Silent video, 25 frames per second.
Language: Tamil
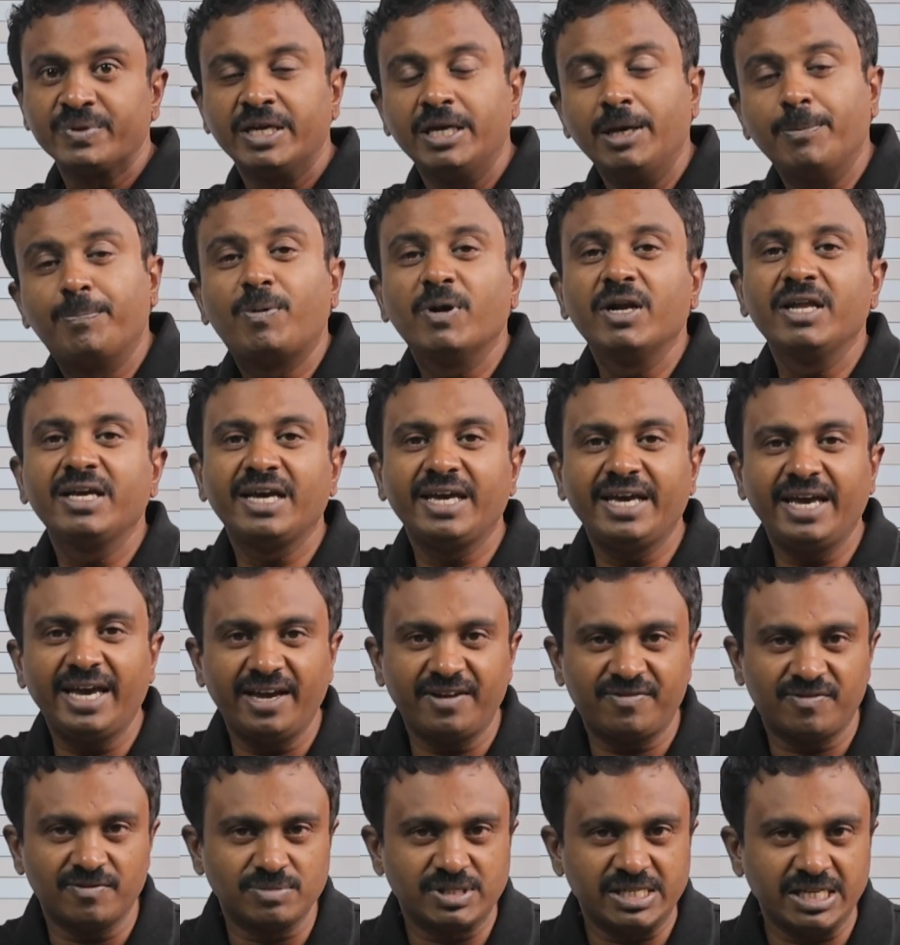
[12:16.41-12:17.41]
இப்போ நீங்கள்
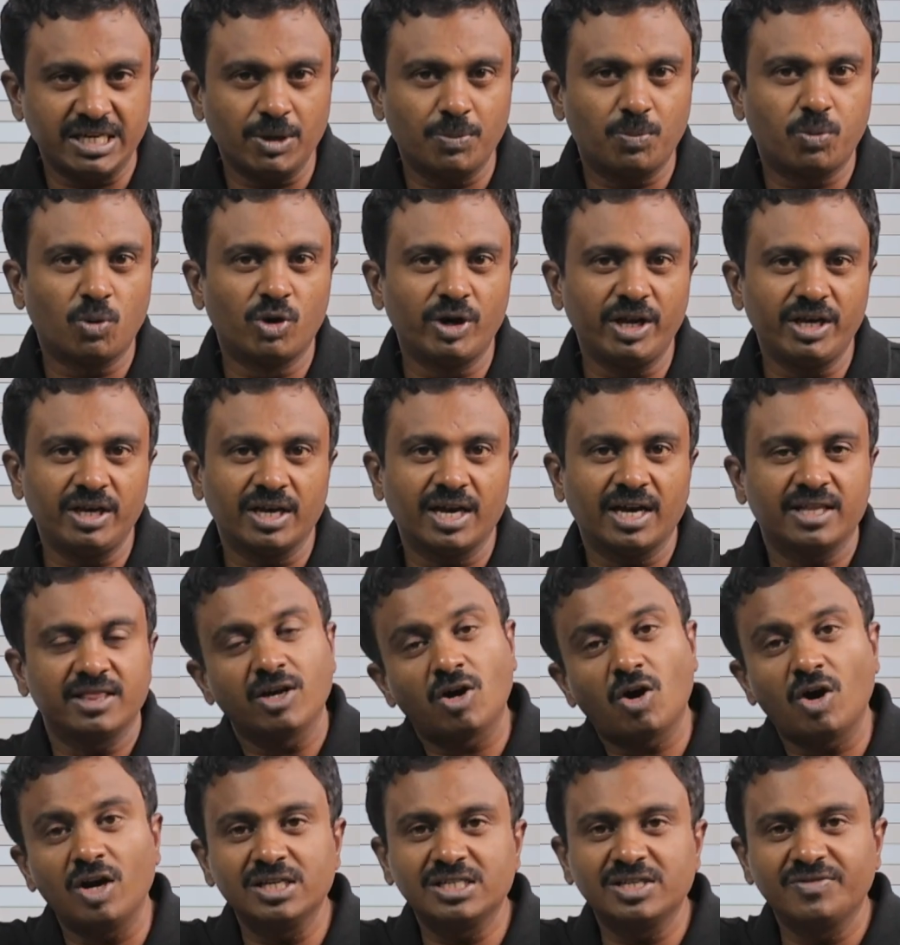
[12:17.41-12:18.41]
ஏஎஃப்எம்சிக்கு போகிறீங்க அந்த
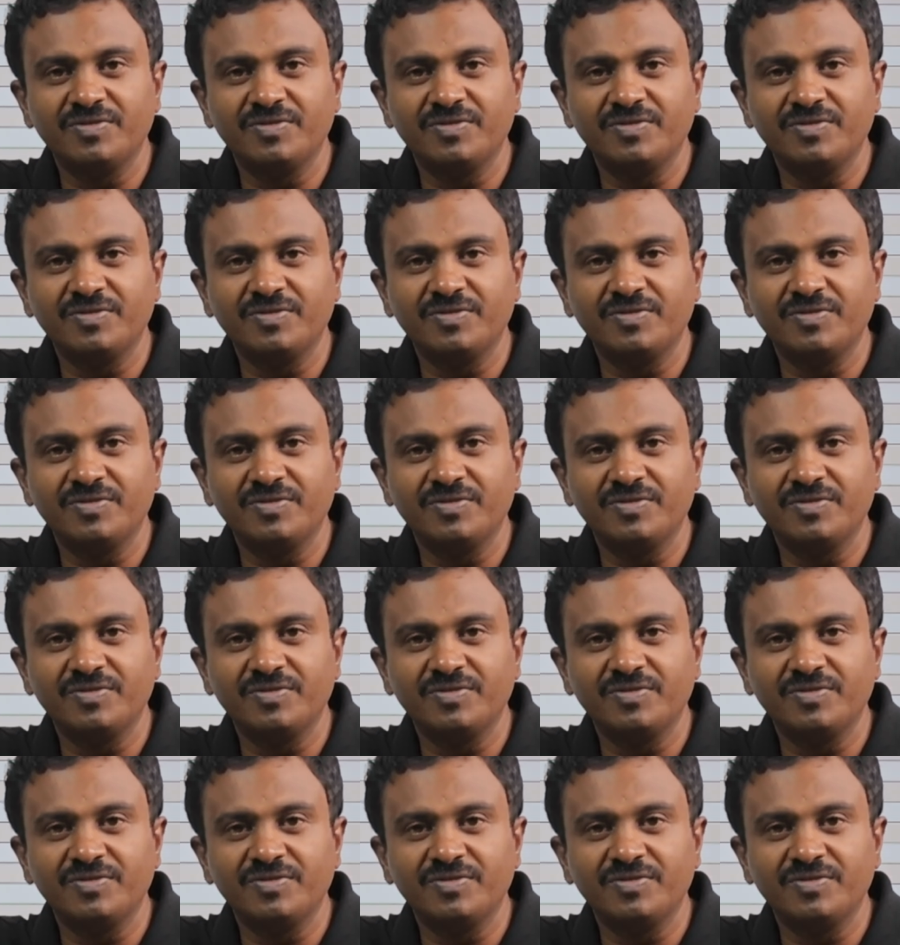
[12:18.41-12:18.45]
காலேஜை